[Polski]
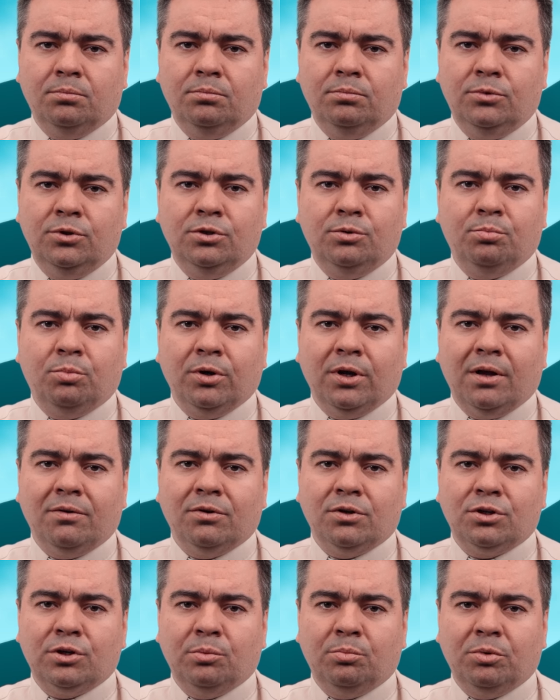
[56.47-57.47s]
dziś
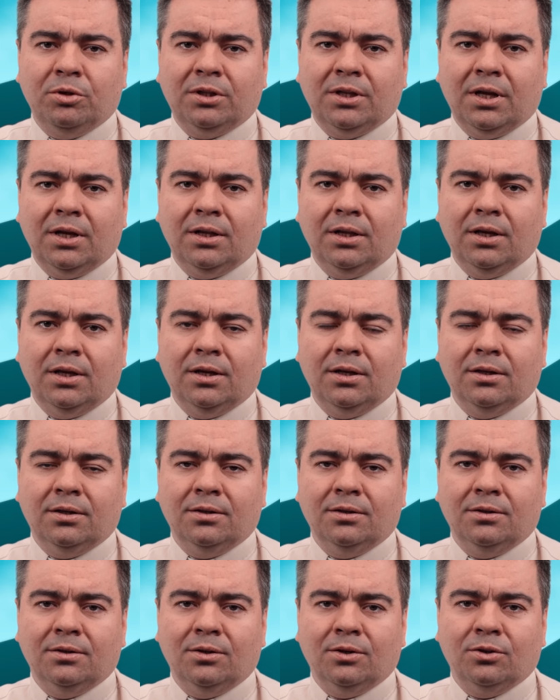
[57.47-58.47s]
pojawia się pytanie
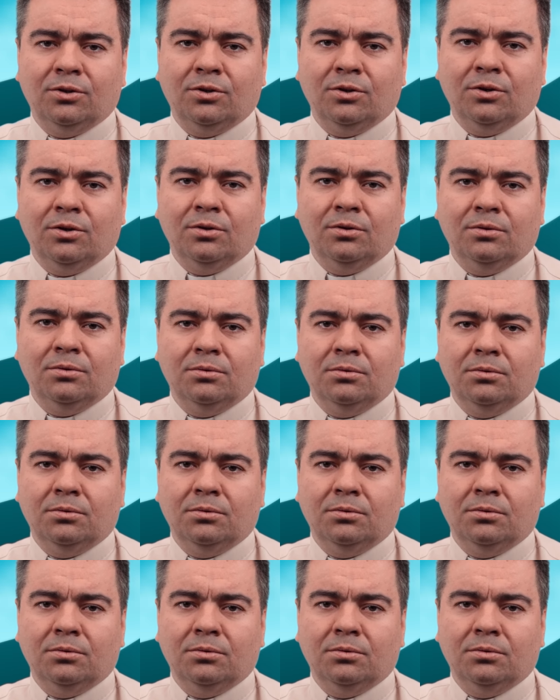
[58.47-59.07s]
o to,